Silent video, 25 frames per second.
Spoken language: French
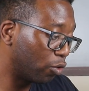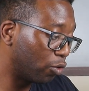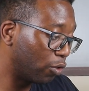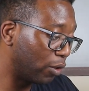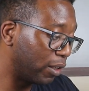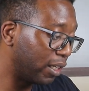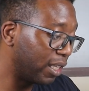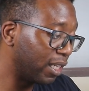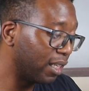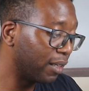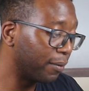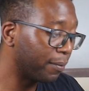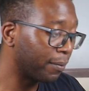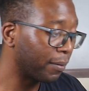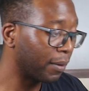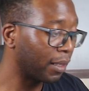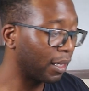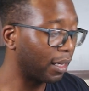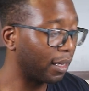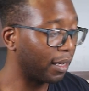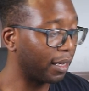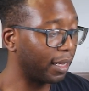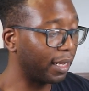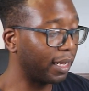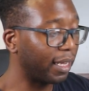du lit
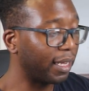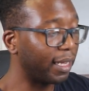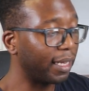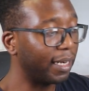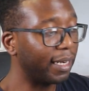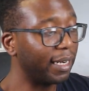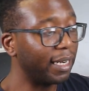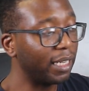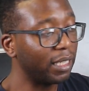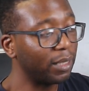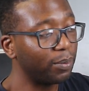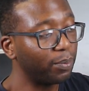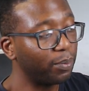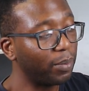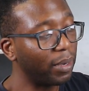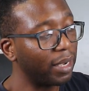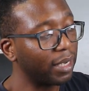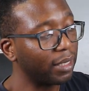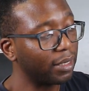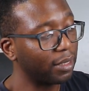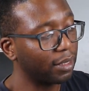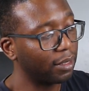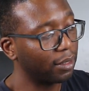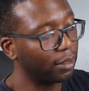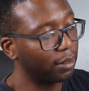et
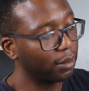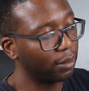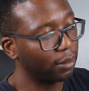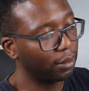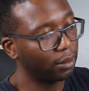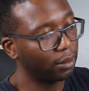l'espace